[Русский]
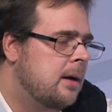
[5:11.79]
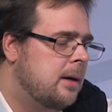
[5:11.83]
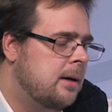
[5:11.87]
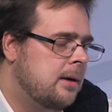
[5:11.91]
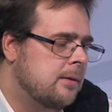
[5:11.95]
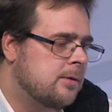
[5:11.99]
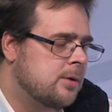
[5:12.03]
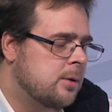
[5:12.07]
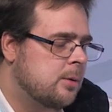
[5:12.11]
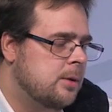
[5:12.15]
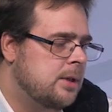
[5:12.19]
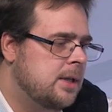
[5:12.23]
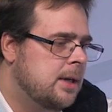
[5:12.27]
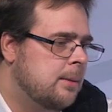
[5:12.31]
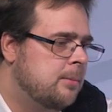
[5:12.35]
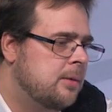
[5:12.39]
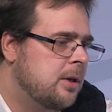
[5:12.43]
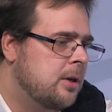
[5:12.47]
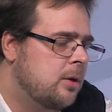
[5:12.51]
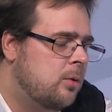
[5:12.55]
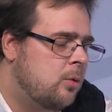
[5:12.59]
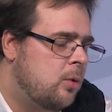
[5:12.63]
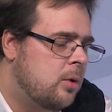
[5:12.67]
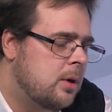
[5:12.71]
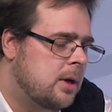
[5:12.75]
э, в
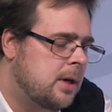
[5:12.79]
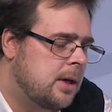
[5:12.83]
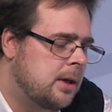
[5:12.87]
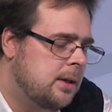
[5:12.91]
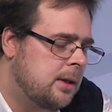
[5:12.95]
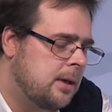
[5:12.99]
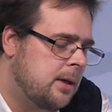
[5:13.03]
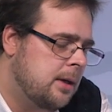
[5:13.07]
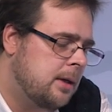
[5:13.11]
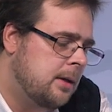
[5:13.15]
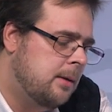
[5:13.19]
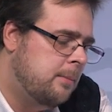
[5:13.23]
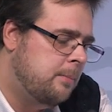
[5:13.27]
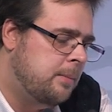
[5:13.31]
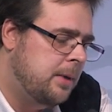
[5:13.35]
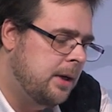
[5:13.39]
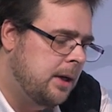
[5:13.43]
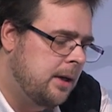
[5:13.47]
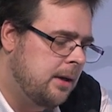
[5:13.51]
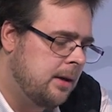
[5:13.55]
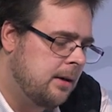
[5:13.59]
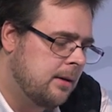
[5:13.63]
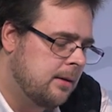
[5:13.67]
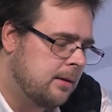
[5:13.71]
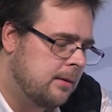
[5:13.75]
судебные органы
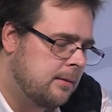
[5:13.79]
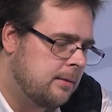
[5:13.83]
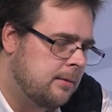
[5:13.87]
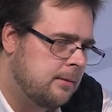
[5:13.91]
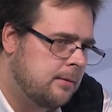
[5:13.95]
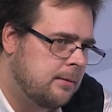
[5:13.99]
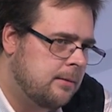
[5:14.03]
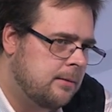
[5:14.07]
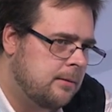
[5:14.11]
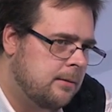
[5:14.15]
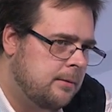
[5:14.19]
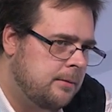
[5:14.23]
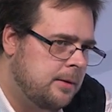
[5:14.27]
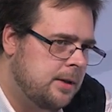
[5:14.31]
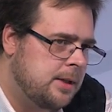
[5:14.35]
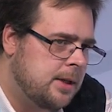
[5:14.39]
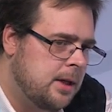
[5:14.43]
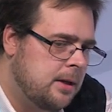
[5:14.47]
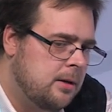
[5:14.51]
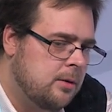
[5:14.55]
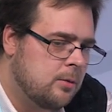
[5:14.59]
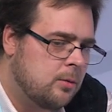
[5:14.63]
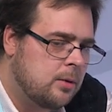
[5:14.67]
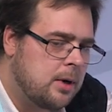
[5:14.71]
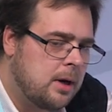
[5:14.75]
при
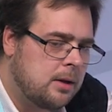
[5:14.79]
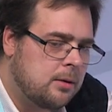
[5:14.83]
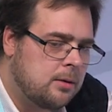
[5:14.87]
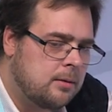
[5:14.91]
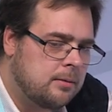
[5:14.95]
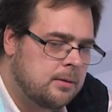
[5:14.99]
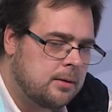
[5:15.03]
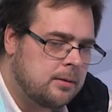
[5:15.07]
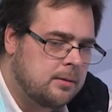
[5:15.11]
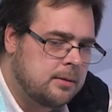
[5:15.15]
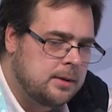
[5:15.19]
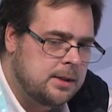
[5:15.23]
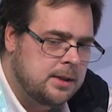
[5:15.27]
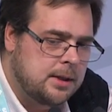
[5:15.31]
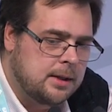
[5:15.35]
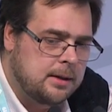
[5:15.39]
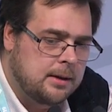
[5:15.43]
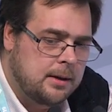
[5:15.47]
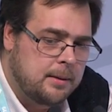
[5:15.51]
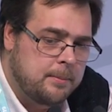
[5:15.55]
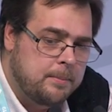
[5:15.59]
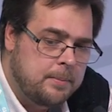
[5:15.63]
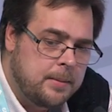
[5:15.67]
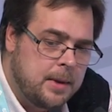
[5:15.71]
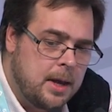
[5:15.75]
введении уголовного
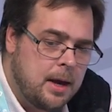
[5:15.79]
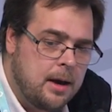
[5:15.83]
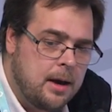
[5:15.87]
дела.